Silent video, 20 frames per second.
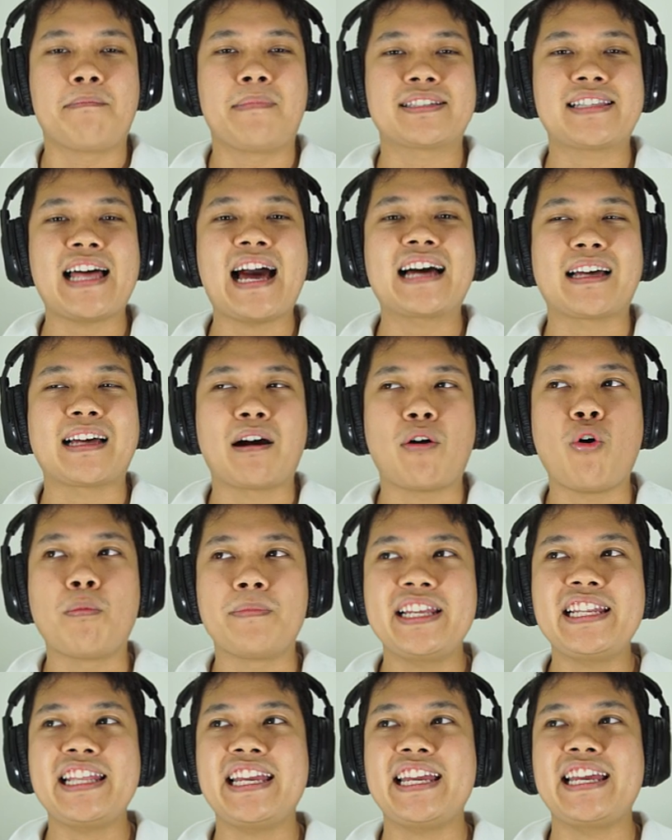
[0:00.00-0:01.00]
มาสร้างสังค
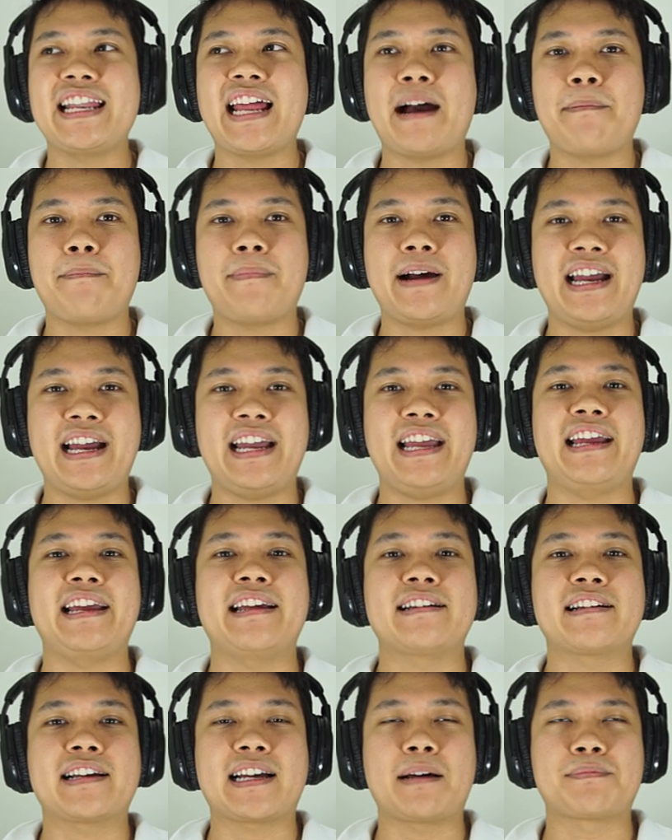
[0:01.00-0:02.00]
มที่ดีนะครับให้
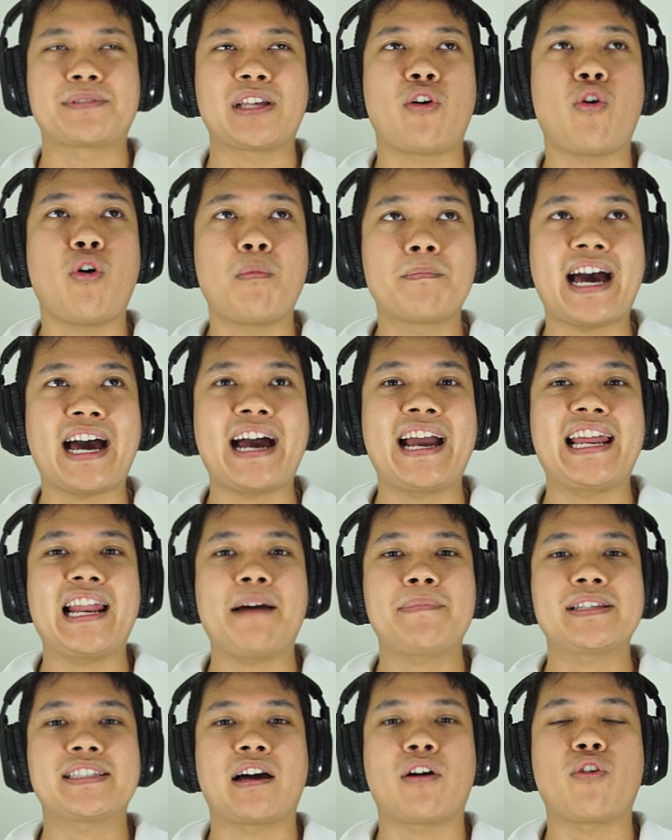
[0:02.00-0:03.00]
กับสังคมไทย
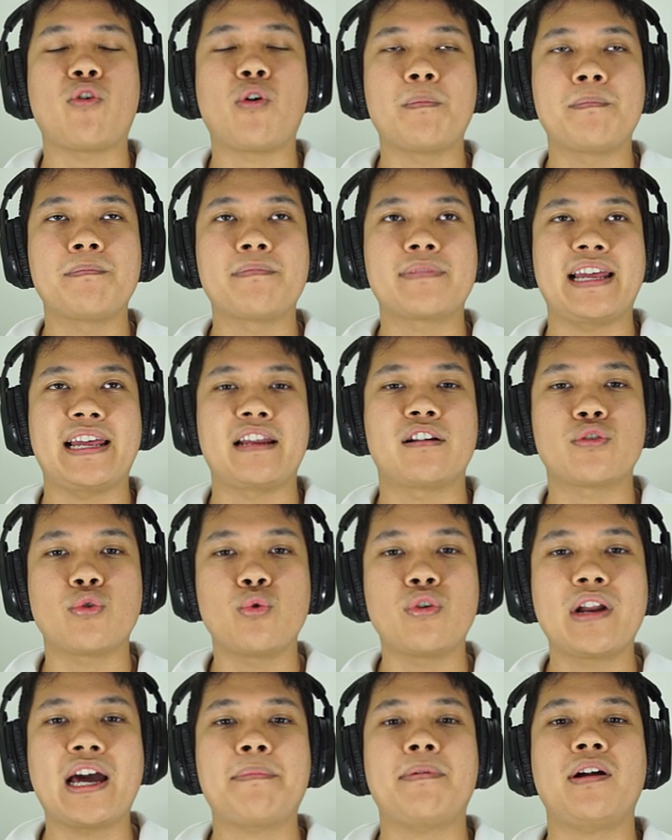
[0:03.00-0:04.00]
นะเป็นสังคมเรียน
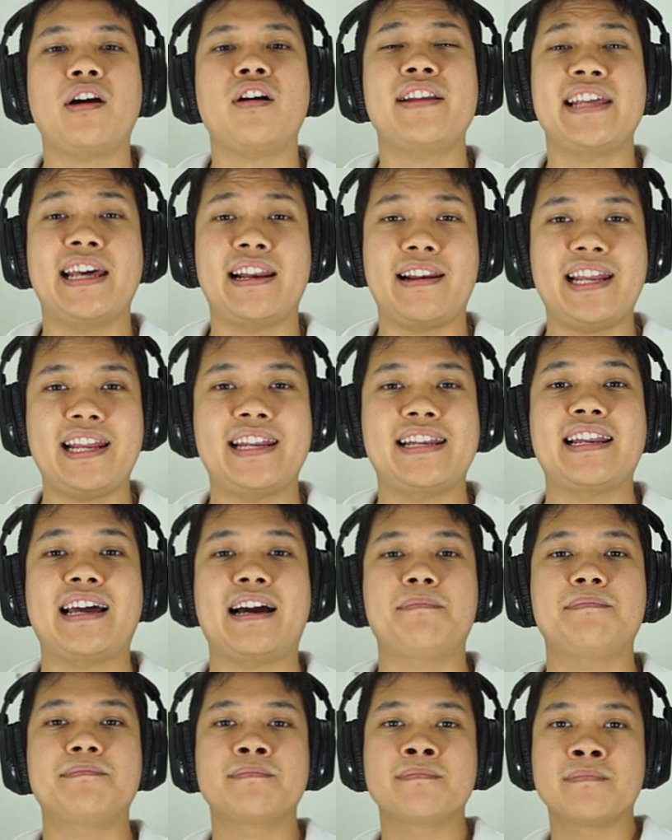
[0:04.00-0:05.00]
รู้นะครับแล้วเรียนเล่น
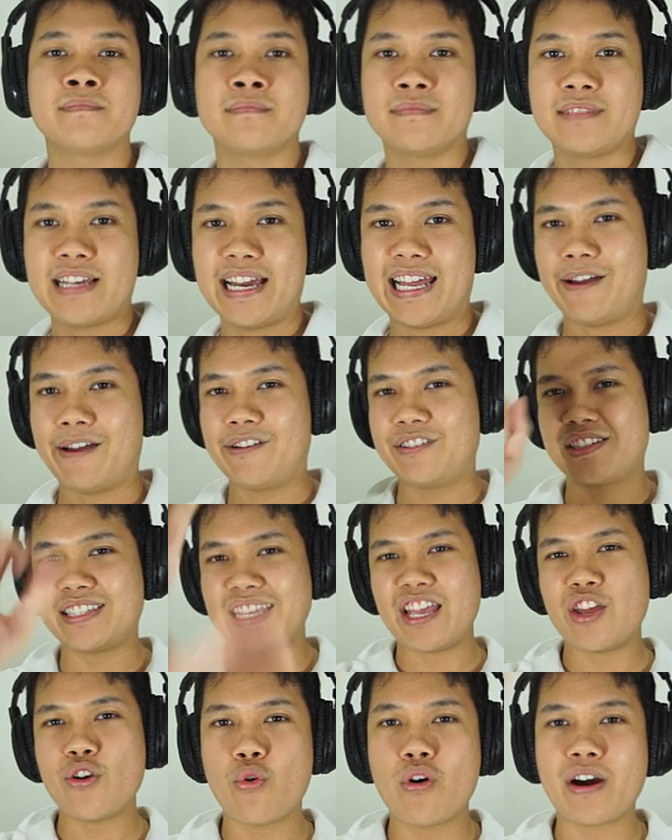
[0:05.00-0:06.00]
นะครับand I
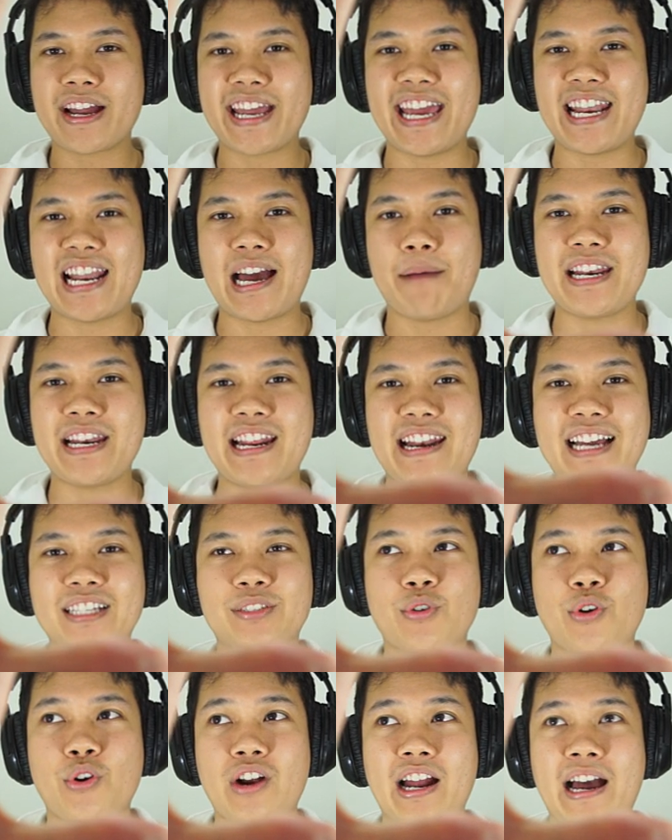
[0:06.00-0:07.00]
see you again นะครับเป็น the
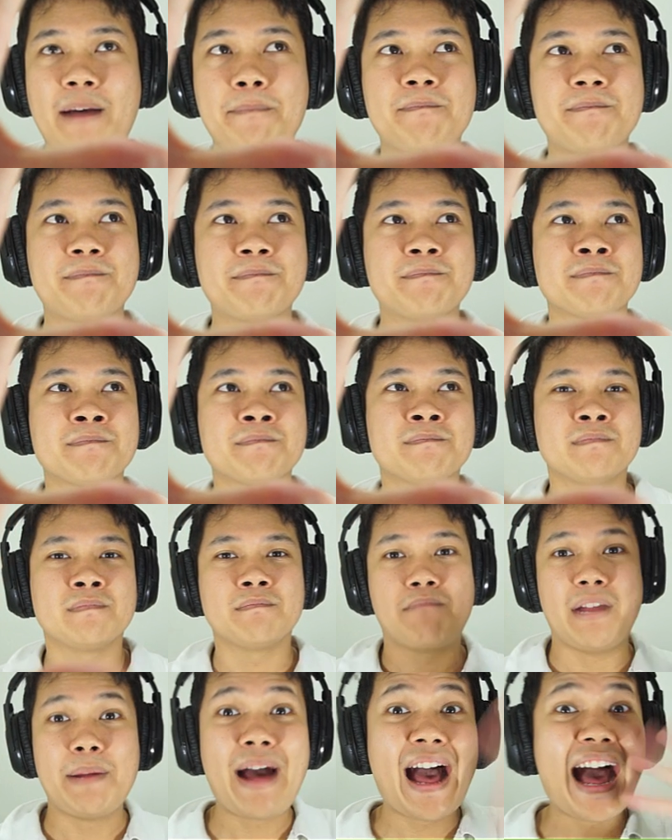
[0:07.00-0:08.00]
next video นะครับ
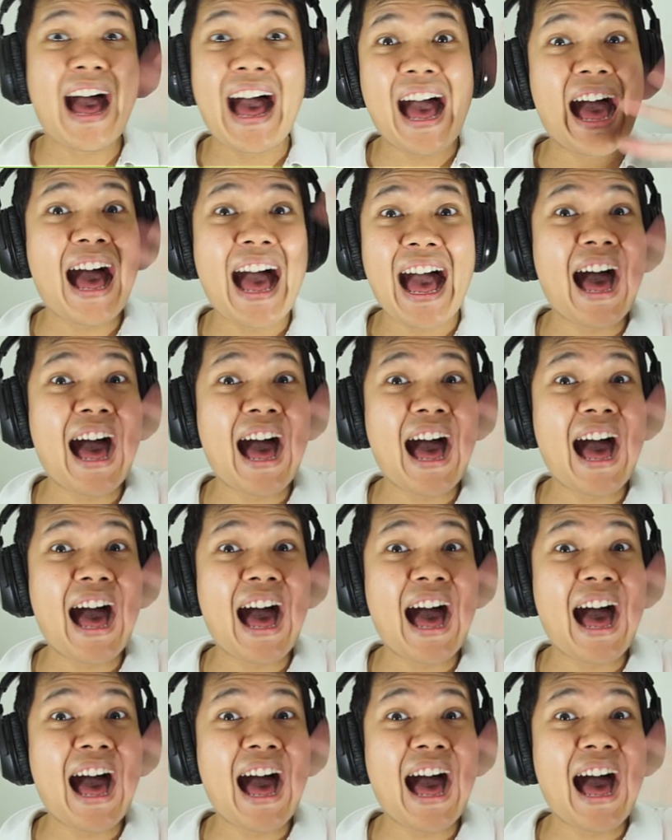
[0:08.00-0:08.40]
บ๊ายบา